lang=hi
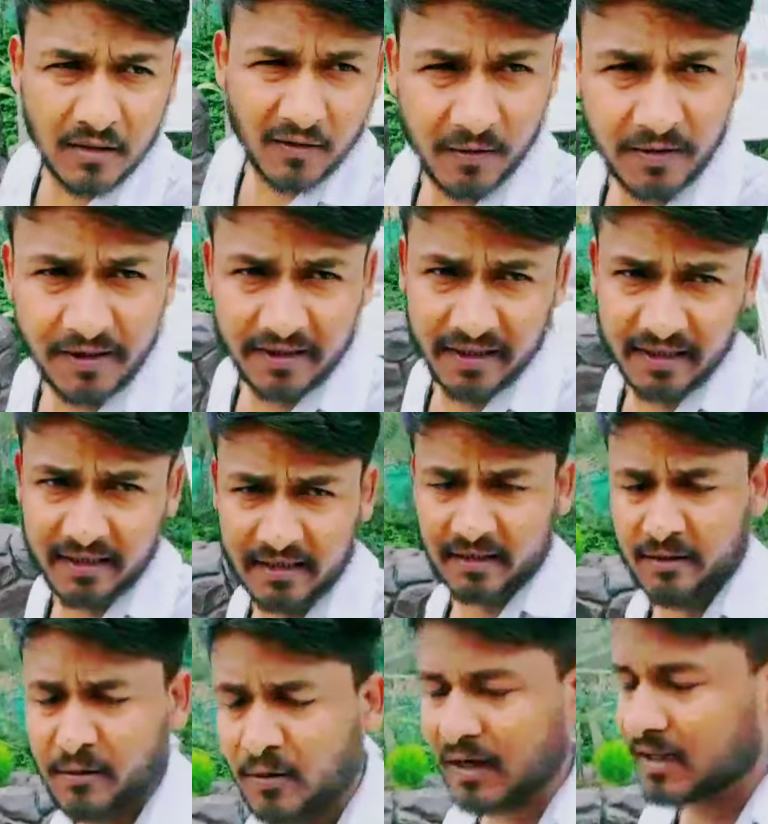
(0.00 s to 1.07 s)
और ये
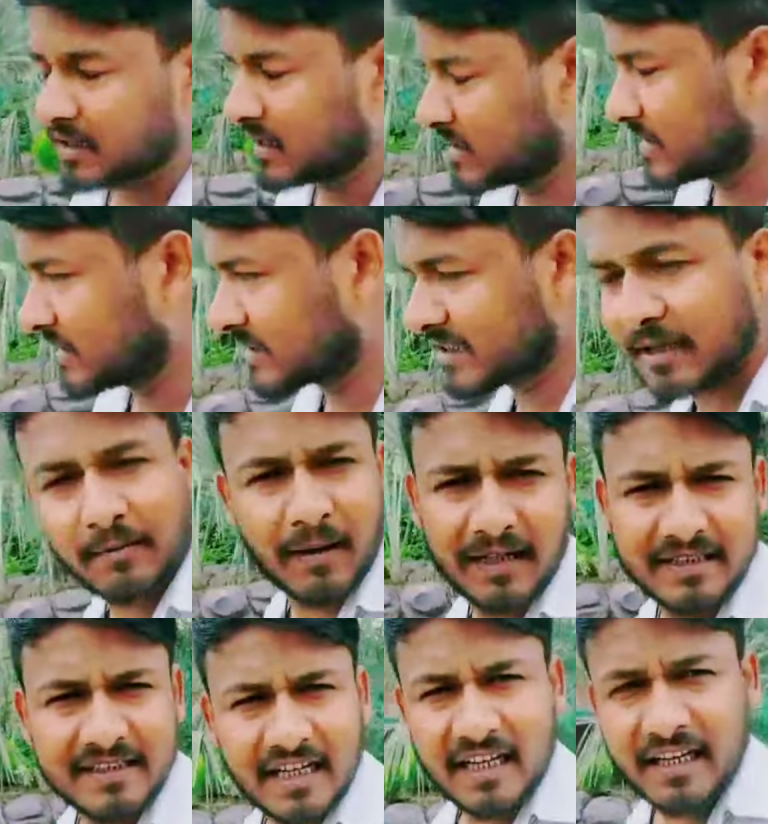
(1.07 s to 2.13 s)
द्वारकाधीश के
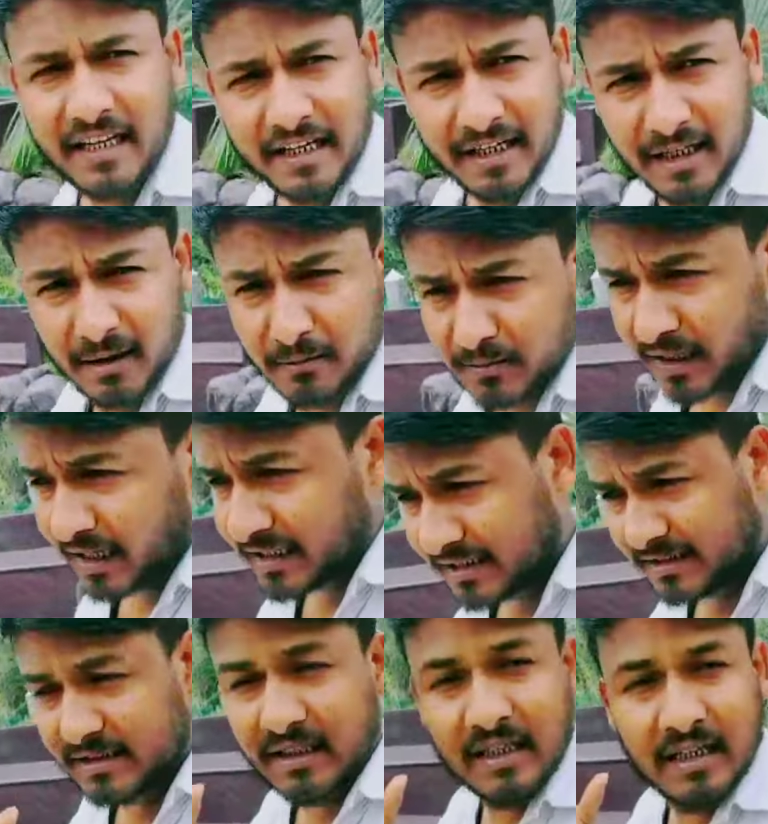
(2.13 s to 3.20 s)
बाद जा रहे हैं हम
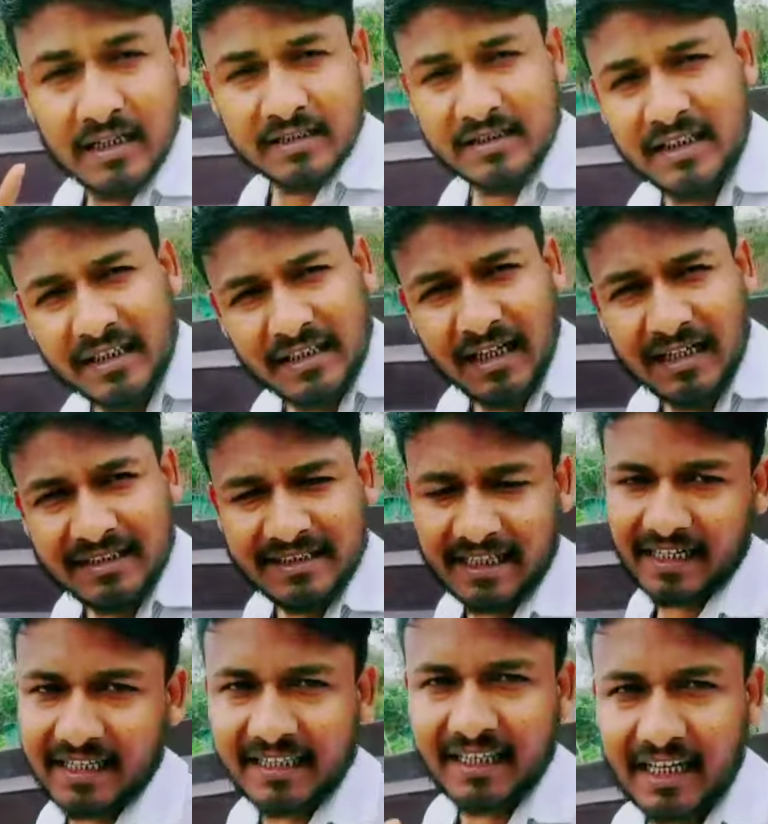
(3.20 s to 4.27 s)
गाइस सीधा
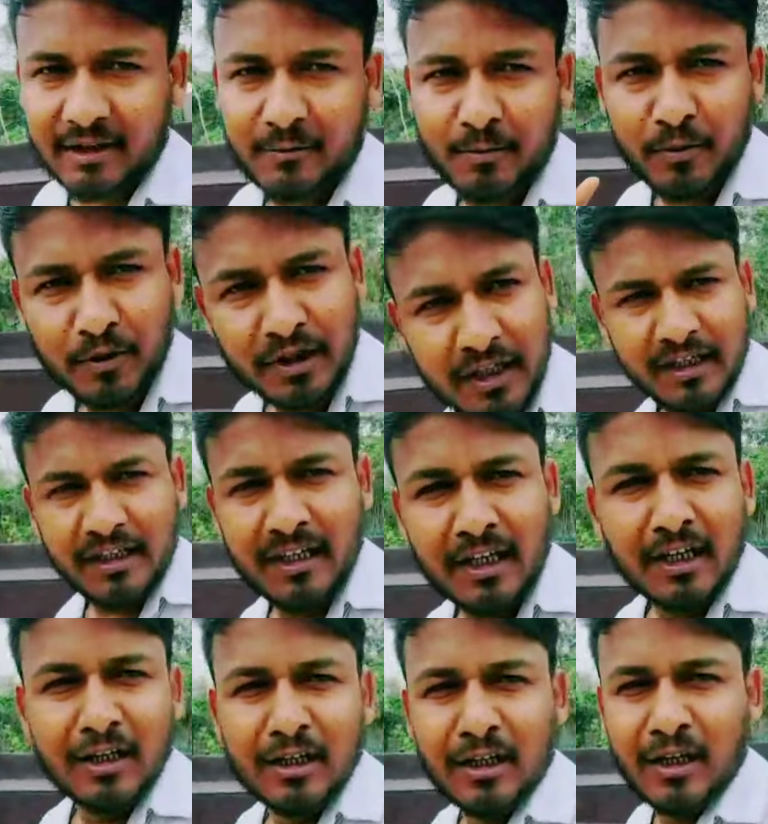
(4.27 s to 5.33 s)
जगन्नाथपुरी
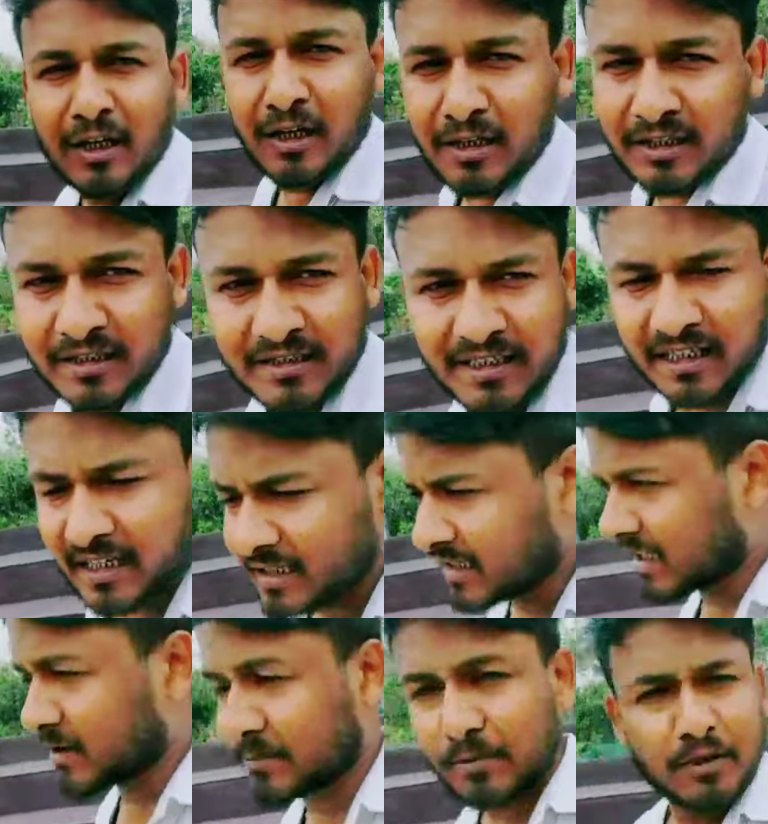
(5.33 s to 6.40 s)

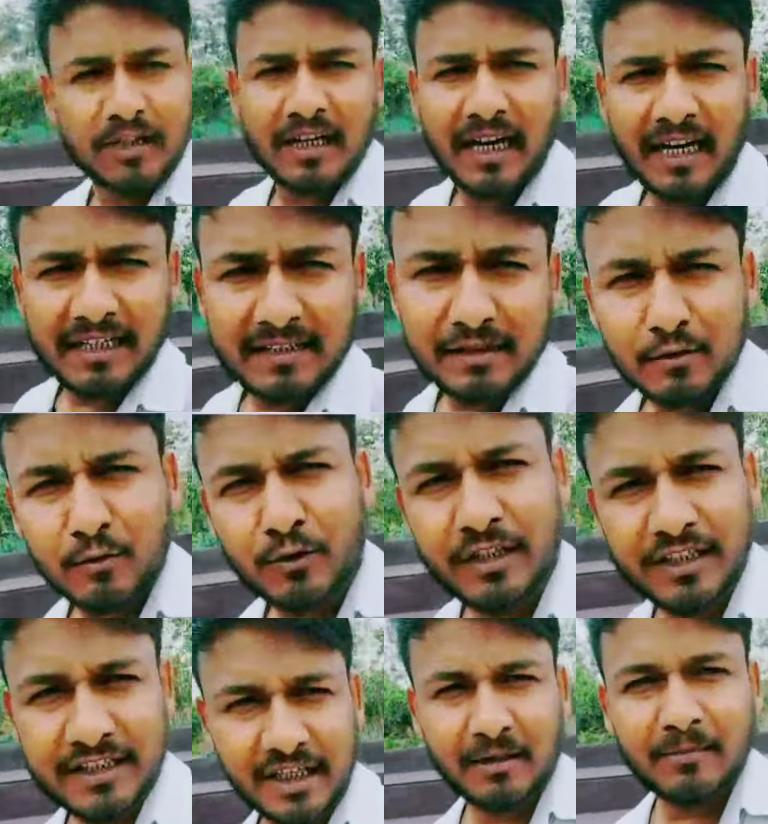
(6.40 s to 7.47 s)
जगन्नाथपुरी गाइस
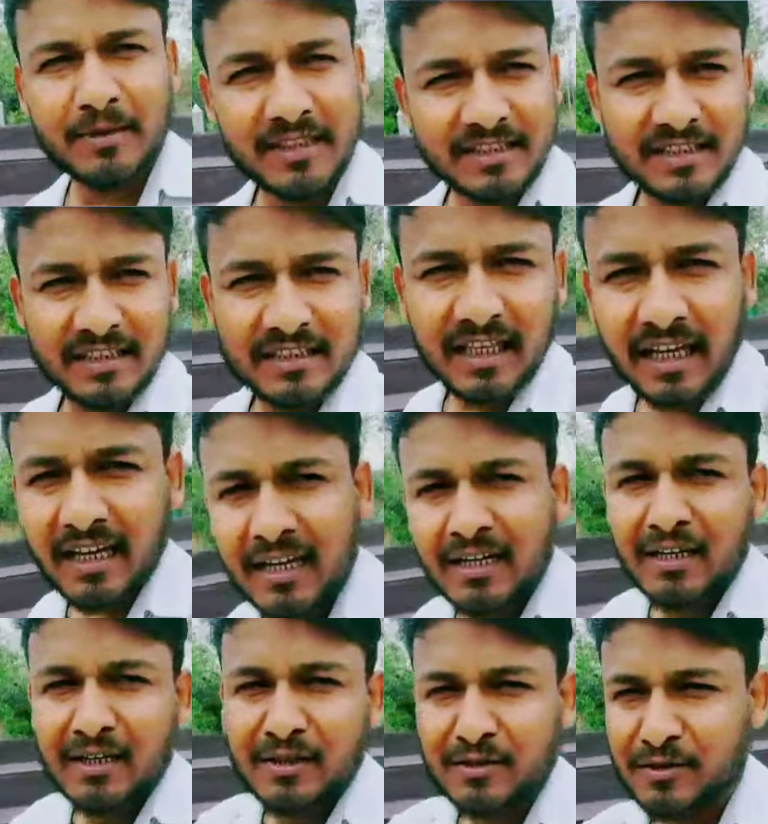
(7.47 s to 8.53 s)
उड़ीसा में स्थित
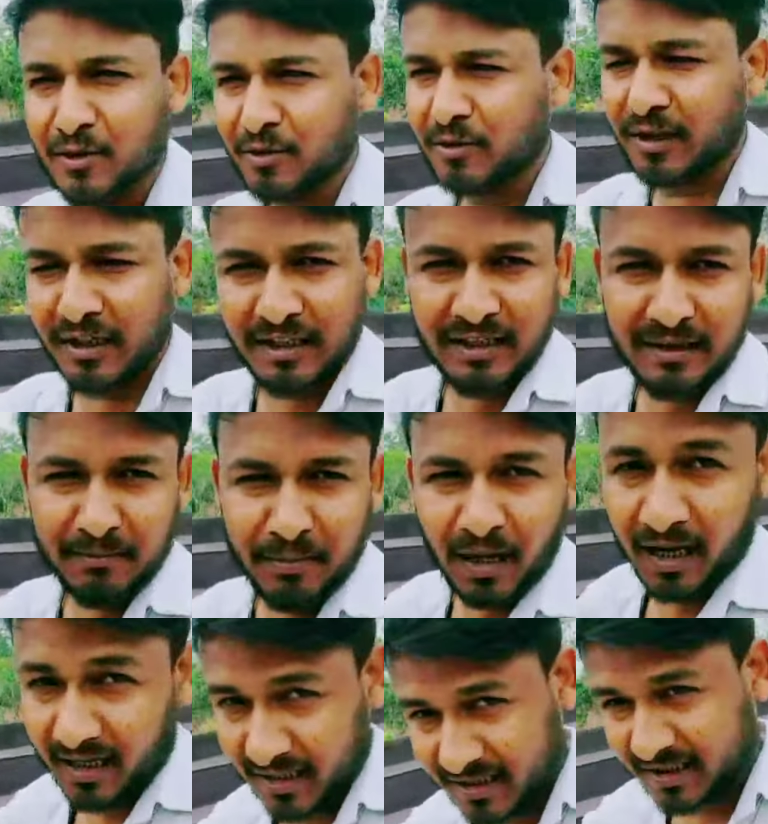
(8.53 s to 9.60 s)
है जो कि
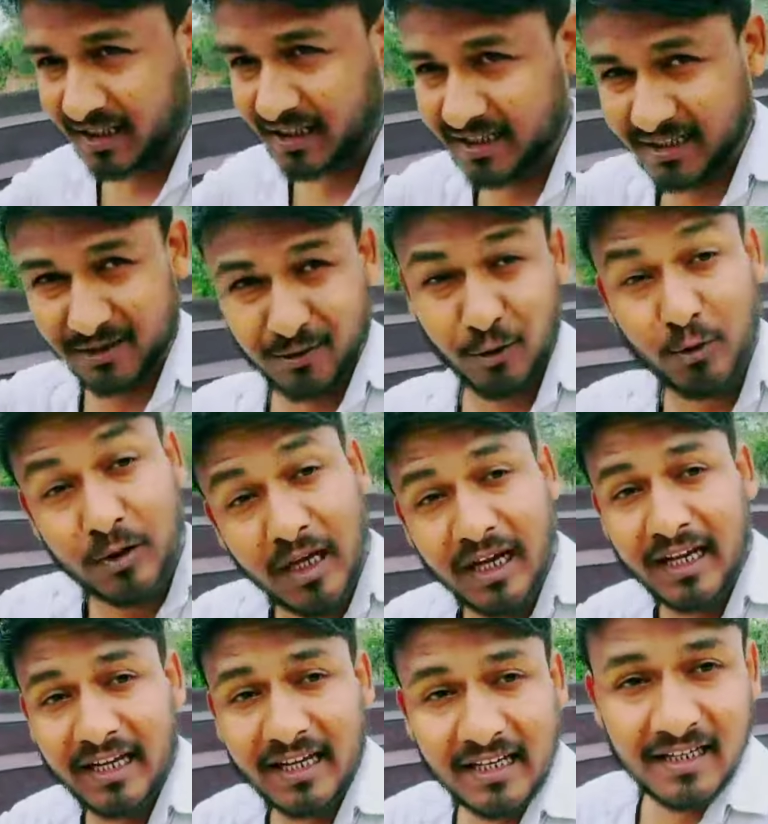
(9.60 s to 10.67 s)
भारत का एक कोना
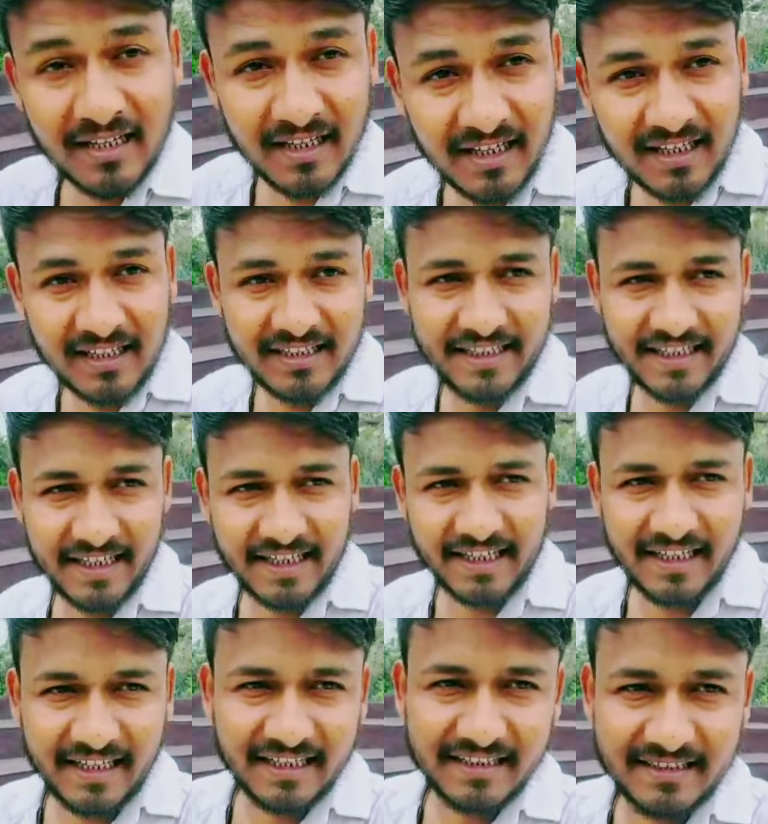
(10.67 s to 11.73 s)
है ये
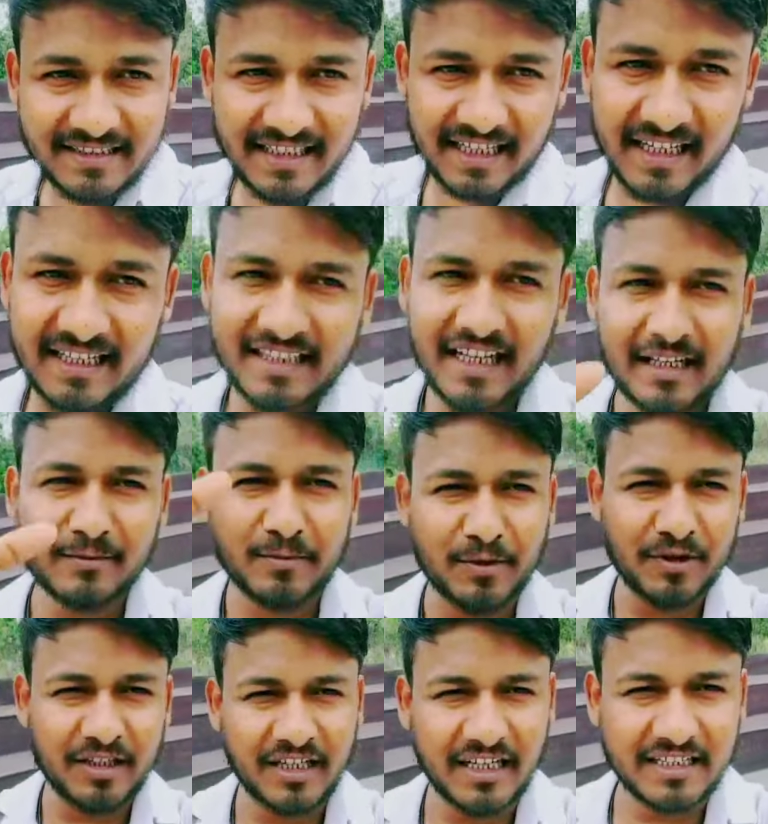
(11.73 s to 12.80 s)

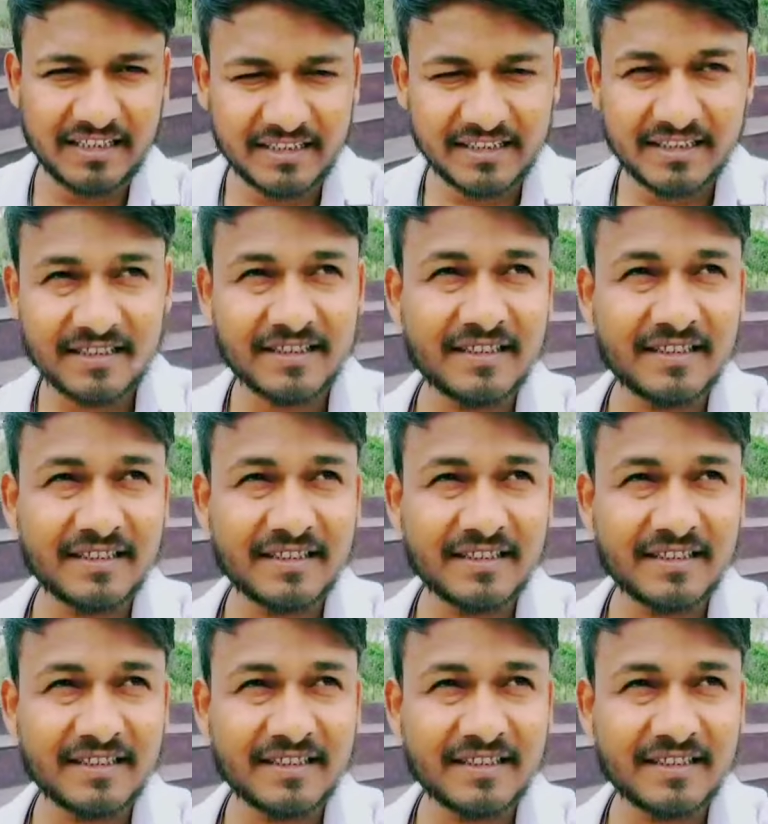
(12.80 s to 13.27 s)
जगन्नाथपुरी गाइस